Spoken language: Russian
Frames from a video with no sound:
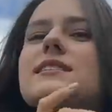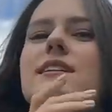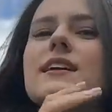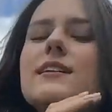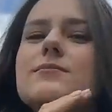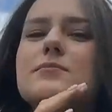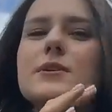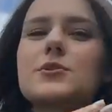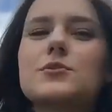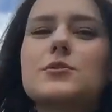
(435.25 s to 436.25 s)
иногда
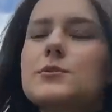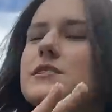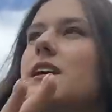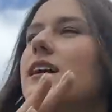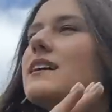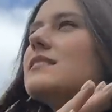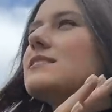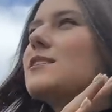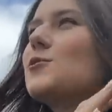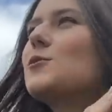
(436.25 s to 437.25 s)
пишут друзья,
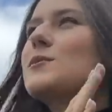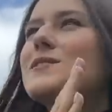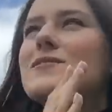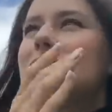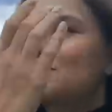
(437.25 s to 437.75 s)
знакомые,